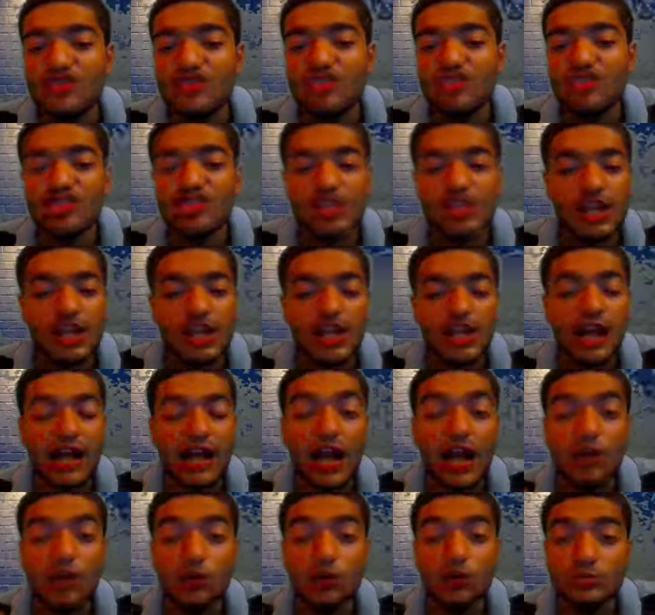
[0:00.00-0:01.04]
जीत जाएगा
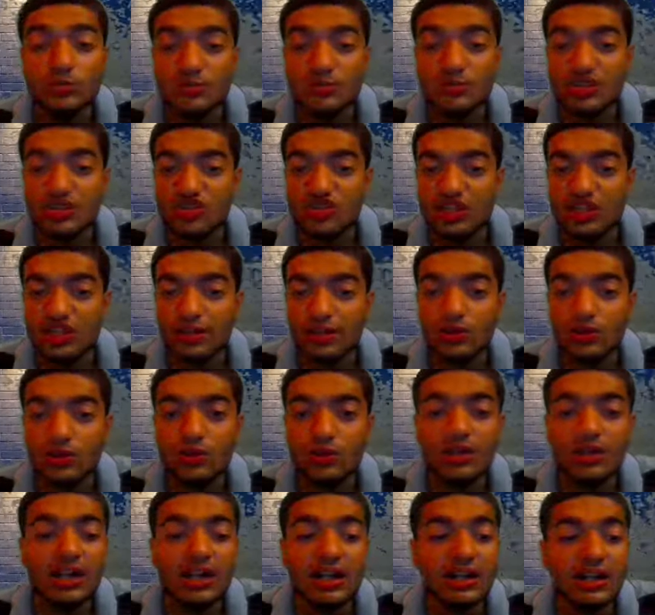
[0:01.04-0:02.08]
आई होप तुम्हें अच्छा लगा
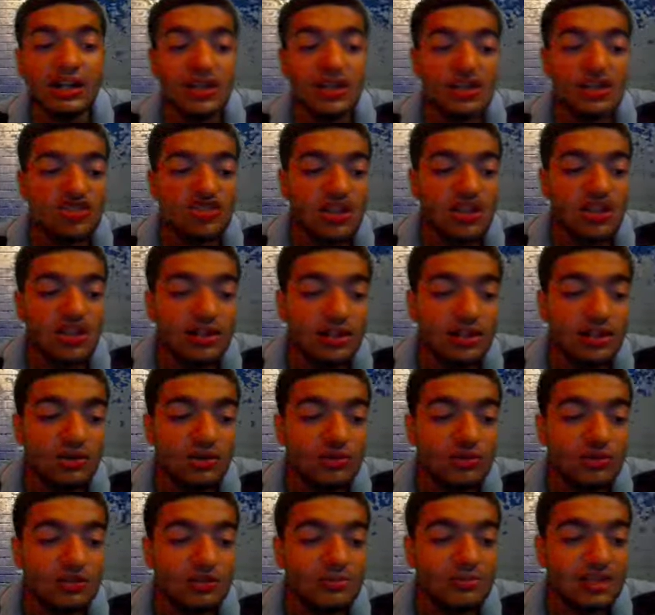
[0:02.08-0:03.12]
होगा अगर अच्छा लगा
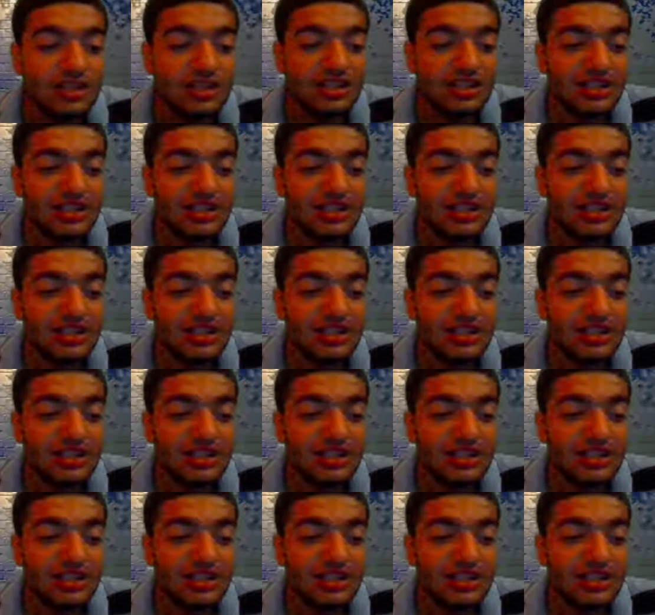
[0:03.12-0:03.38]
हो तो एक बार ये